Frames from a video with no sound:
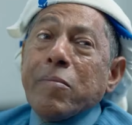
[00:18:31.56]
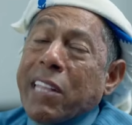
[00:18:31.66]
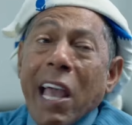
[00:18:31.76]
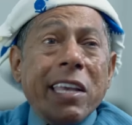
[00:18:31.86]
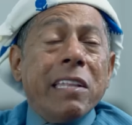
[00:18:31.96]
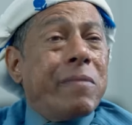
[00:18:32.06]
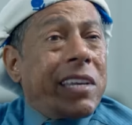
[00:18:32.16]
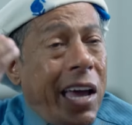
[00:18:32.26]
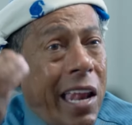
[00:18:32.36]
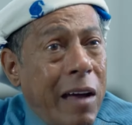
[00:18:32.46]
متأكد
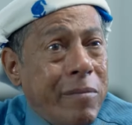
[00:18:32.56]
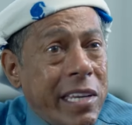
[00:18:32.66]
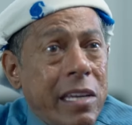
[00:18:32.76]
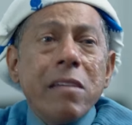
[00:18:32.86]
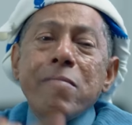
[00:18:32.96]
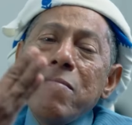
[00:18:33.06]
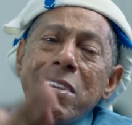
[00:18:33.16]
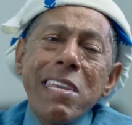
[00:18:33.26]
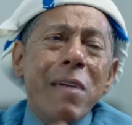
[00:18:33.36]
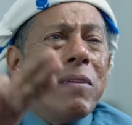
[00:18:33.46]
من كلامي
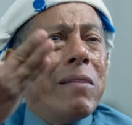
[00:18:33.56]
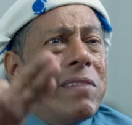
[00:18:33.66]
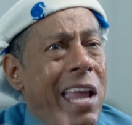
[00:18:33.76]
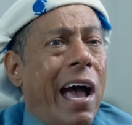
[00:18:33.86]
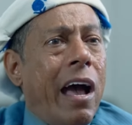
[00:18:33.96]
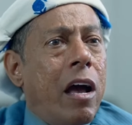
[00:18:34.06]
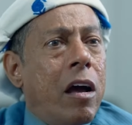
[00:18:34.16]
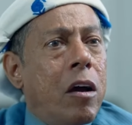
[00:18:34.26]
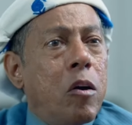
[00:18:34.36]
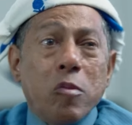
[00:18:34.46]
مية بالمية
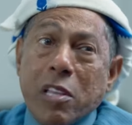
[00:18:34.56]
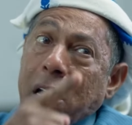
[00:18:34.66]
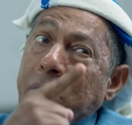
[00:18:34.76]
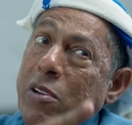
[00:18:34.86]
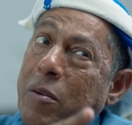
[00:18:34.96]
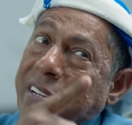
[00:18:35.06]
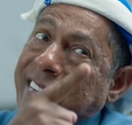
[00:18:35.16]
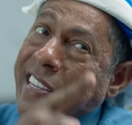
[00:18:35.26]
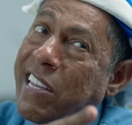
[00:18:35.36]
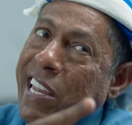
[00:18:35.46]
ترى أبويا
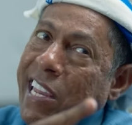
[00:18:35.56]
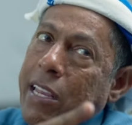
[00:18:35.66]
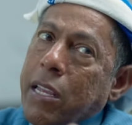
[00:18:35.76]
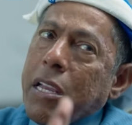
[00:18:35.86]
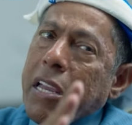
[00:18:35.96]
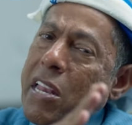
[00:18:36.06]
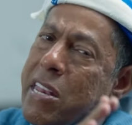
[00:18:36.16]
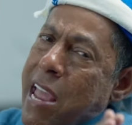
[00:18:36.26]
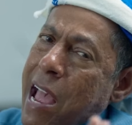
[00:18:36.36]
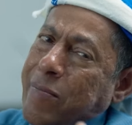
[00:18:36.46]
موصيني
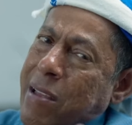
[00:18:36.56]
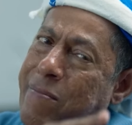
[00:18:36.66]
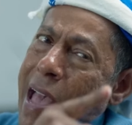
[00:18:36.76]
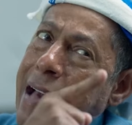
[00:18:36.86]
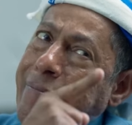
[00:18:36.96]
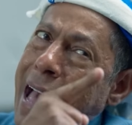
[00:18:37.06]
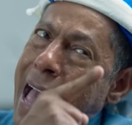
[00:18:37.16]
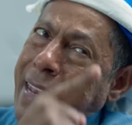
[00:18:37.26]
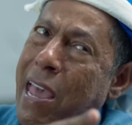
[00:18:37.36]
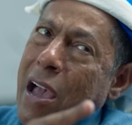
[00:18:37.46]
إني أعمل
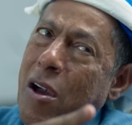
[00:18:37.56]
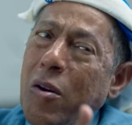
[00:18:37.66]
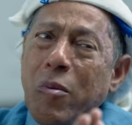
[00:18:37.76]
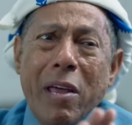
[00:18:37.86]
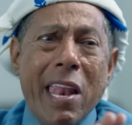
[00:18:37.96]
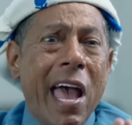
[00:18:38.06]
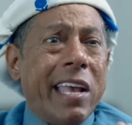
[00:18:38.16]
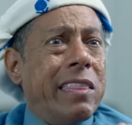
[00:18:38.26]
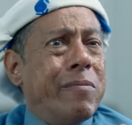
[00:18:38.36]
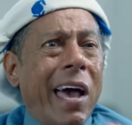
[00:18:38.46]
بأمانة ولا
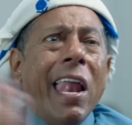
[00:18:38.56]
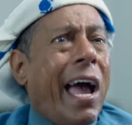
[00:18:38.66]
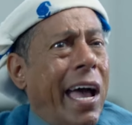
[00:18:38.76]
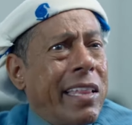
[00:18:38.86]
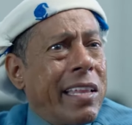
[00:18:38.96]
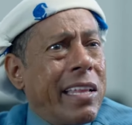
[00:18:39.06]
أكتب على حد